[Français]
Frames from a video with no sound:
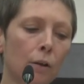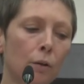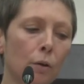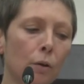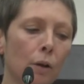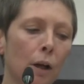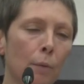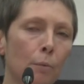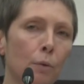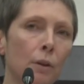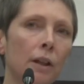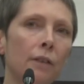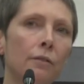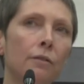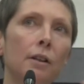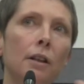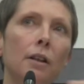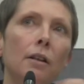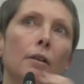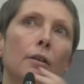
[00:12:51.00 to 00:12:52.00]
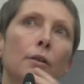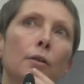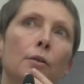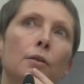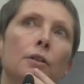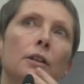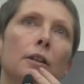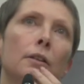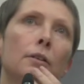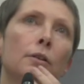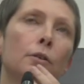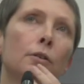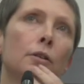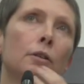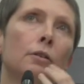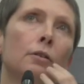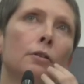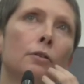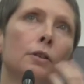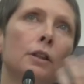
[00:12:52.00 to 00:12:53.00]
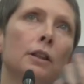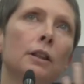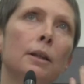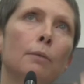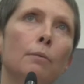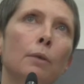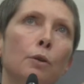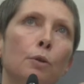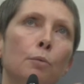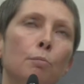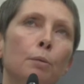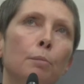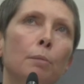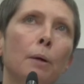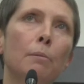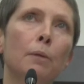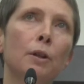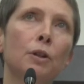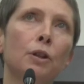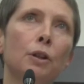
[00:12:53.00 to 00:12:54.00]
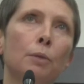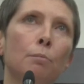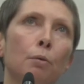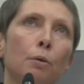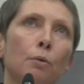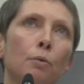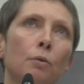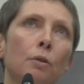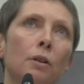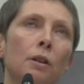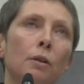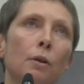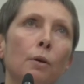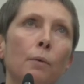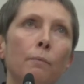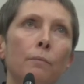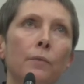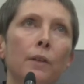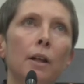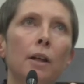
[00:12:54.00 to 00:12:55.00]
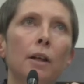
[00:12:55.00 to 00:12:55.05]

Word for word: que, à mon avis, euh, ce système-là ne peut pas marcher pour le continent.